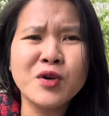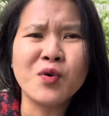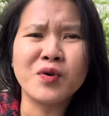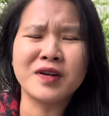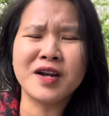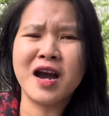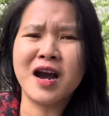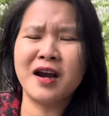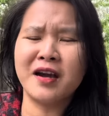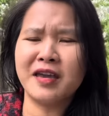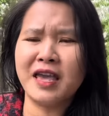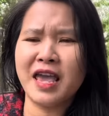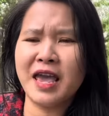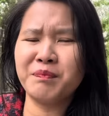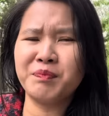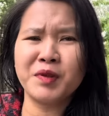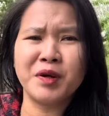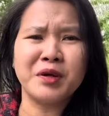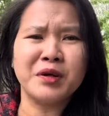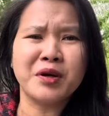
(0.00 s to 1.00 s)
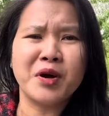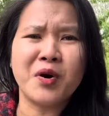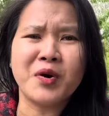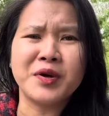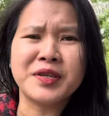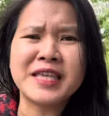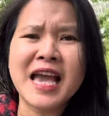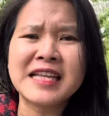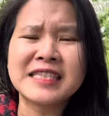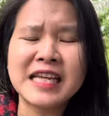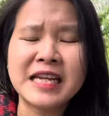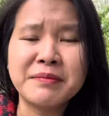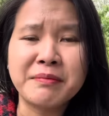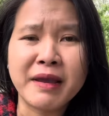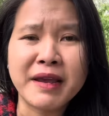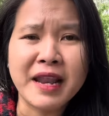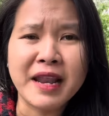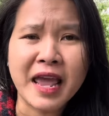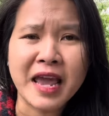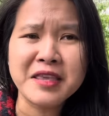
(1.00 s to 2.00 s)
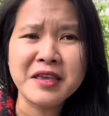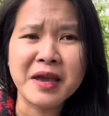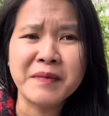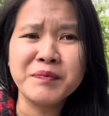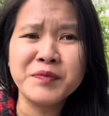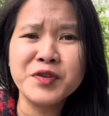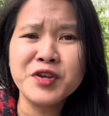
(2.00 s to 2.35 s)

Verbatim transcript: cuộc đời em từ hồi cha sanh mẹ đẻ giờ em